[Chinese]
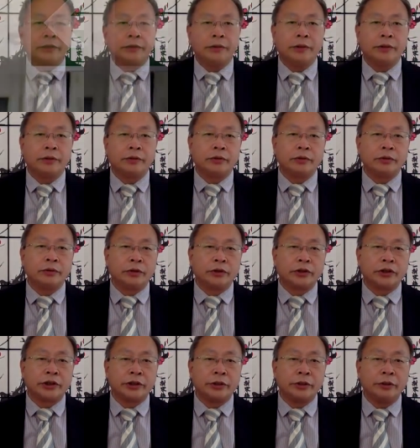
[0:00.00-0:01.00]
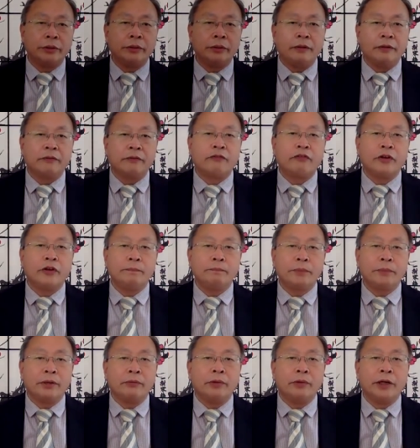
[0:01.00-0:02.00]
月，中国失业率分
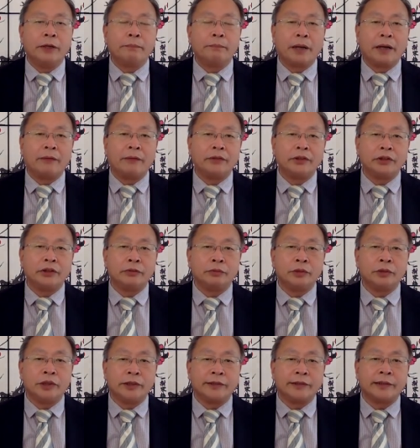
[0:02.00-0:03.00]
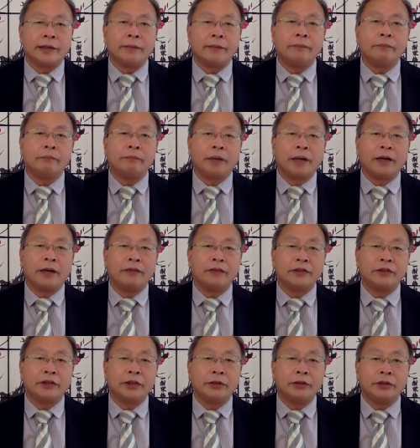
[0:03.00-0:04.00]
别为百分之五点三、百分
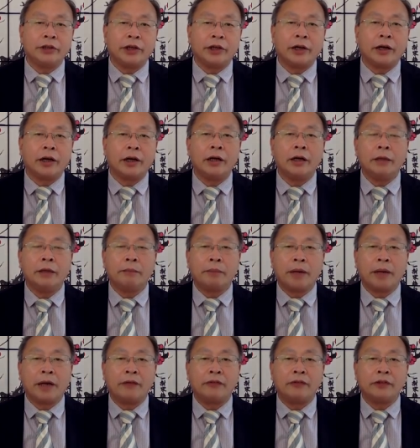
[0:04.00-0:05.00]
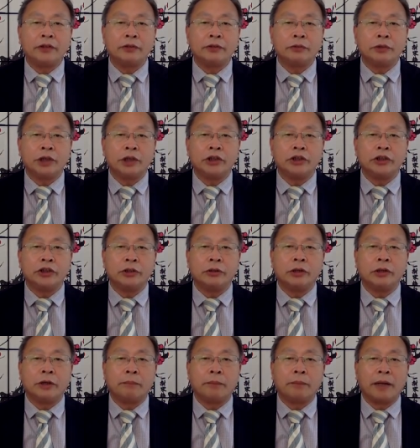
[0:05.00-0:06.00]
之六点二、百分之五点九
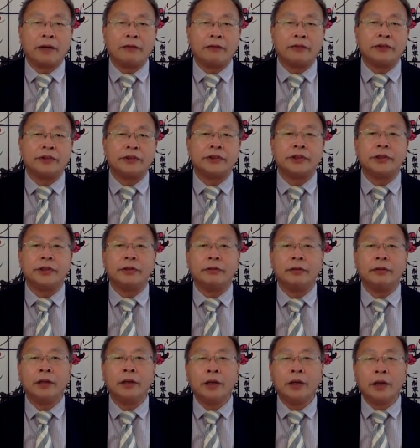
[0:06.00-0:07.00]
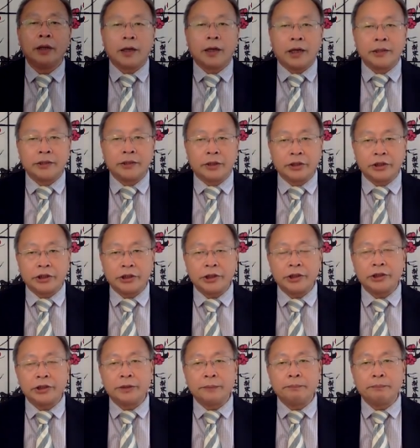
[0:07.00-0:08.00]
和百分之六。按照
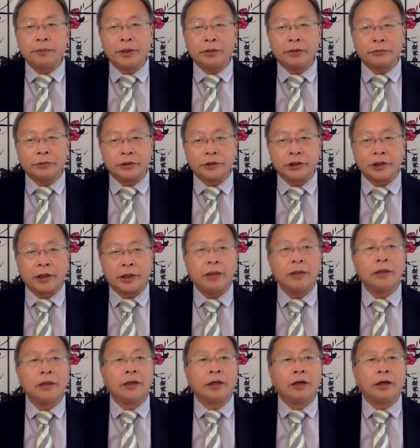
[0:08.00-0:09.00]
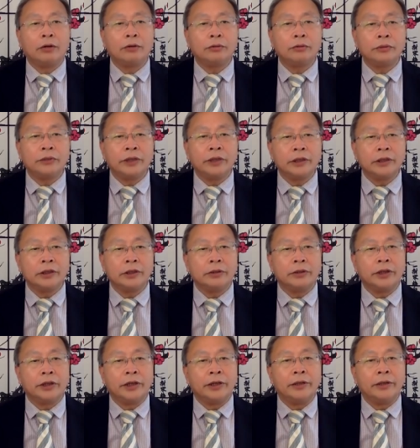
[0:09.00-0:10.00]
现行标准下劳动人口
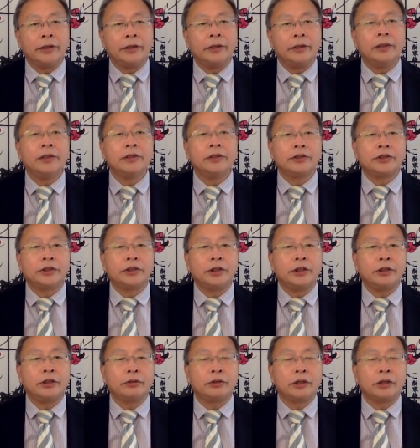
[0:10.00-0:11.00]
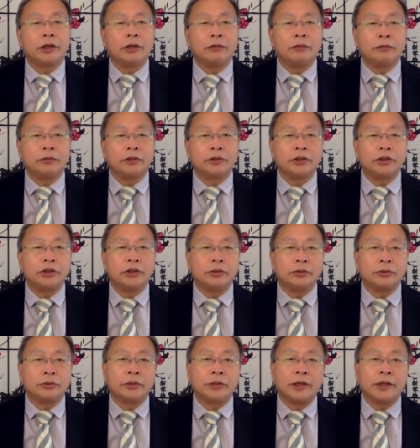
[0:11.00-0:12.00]
年龄十六岁到五十九
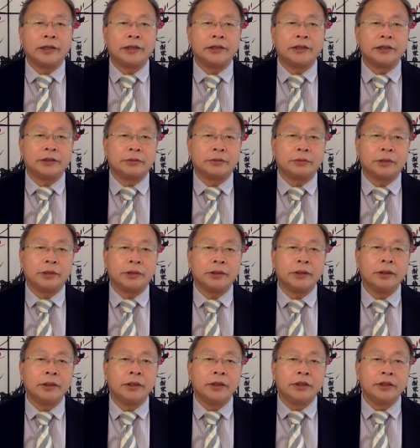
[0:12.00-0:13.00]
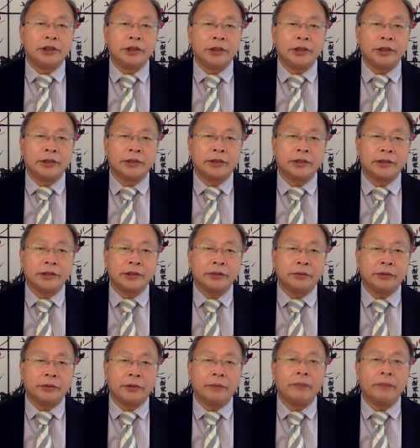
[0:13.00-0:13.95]
岁来计算，今年四月。